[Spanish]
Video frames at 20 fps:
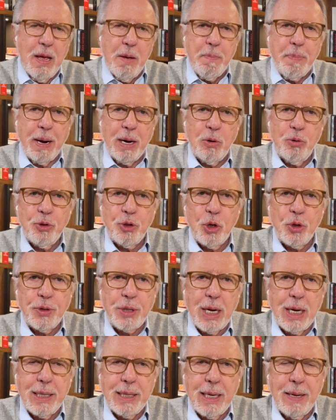Para un
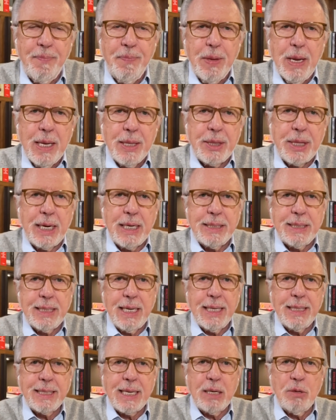total de
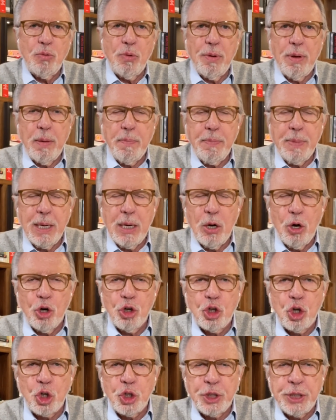
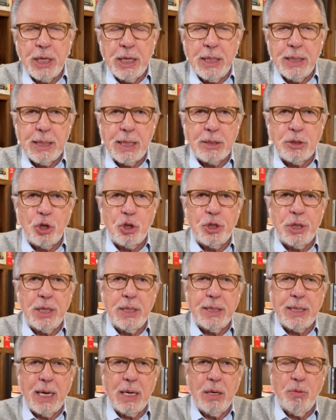
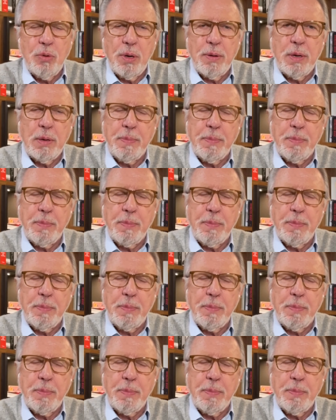309.889.